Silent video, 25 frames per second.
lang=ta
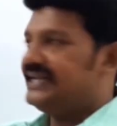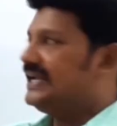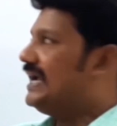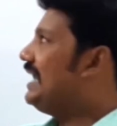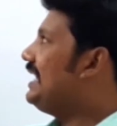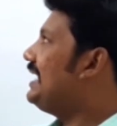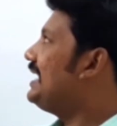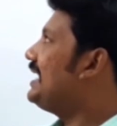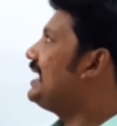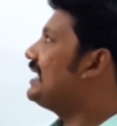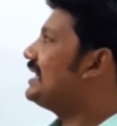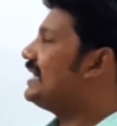
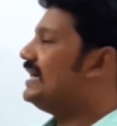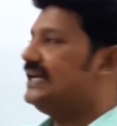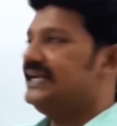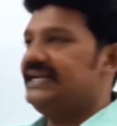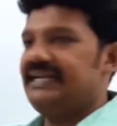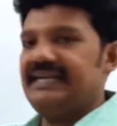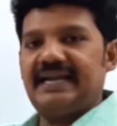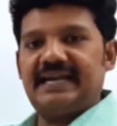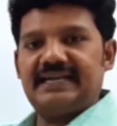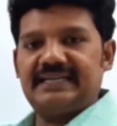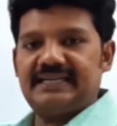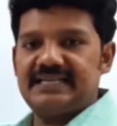எல்னாக்க
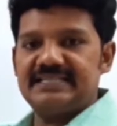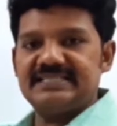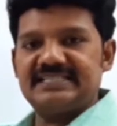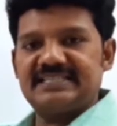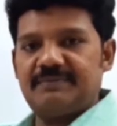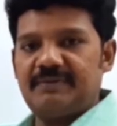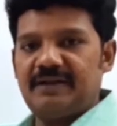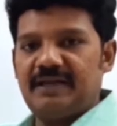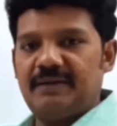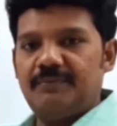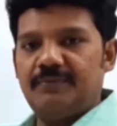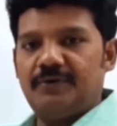இண்டக்டன்ஸ்
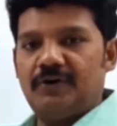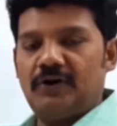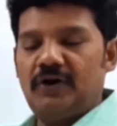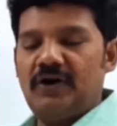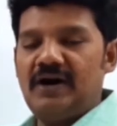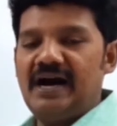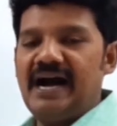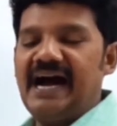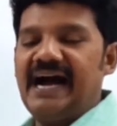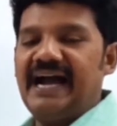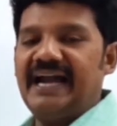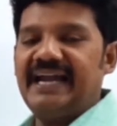அப்படிம்போம்
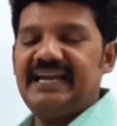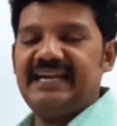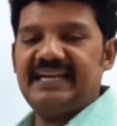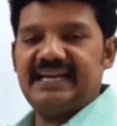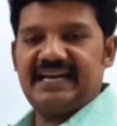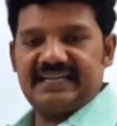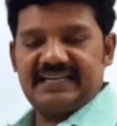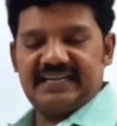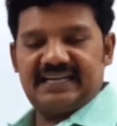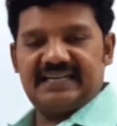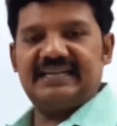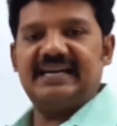
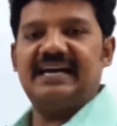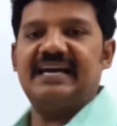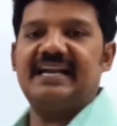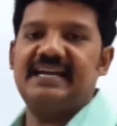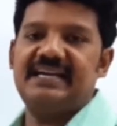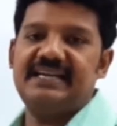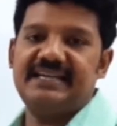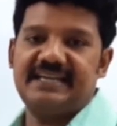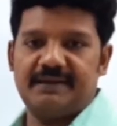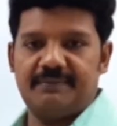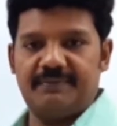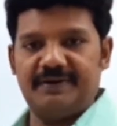ஐனாக்க
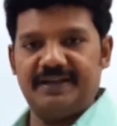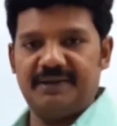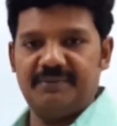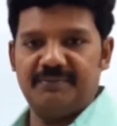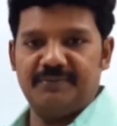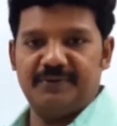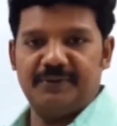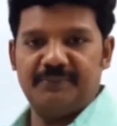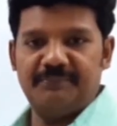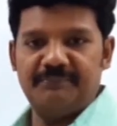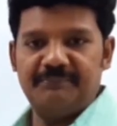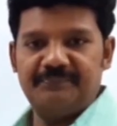கரண்ட்
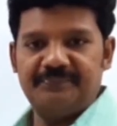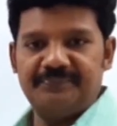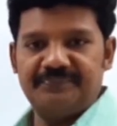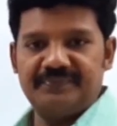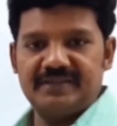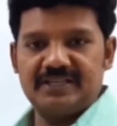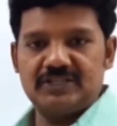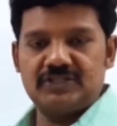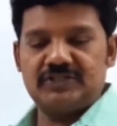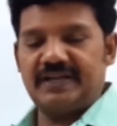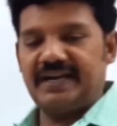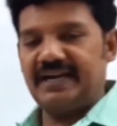அப்படிம்போம்
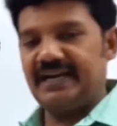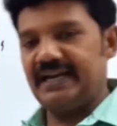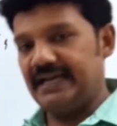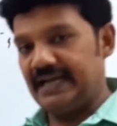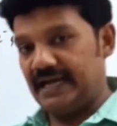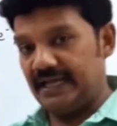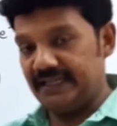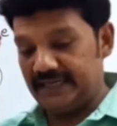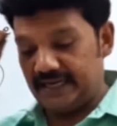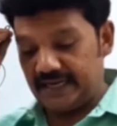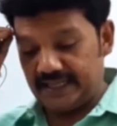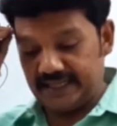சரிங்களா
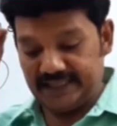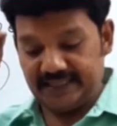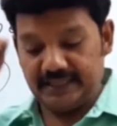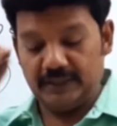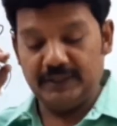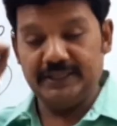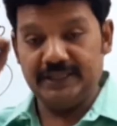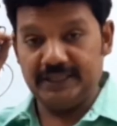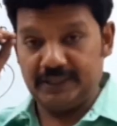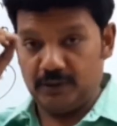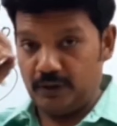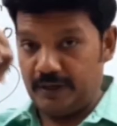அதனால இந்த
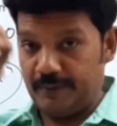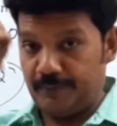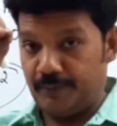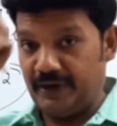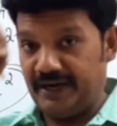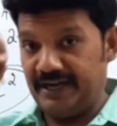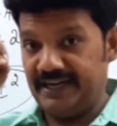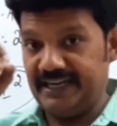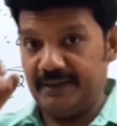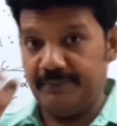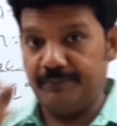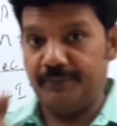இந்த ஒரு
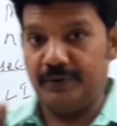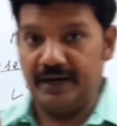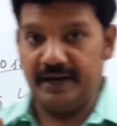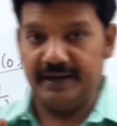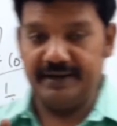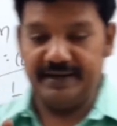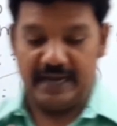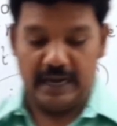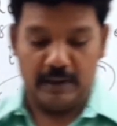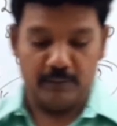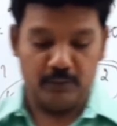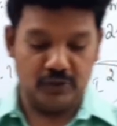பாயிண்ட்
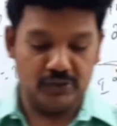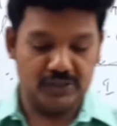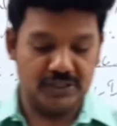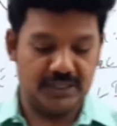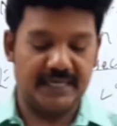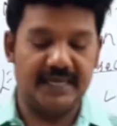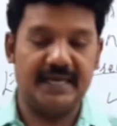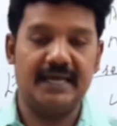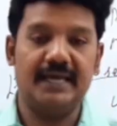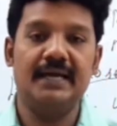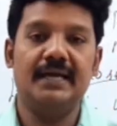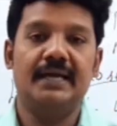இம்பார்ட்டன்ட் ஞாபகம்
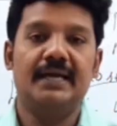வச்சுக்க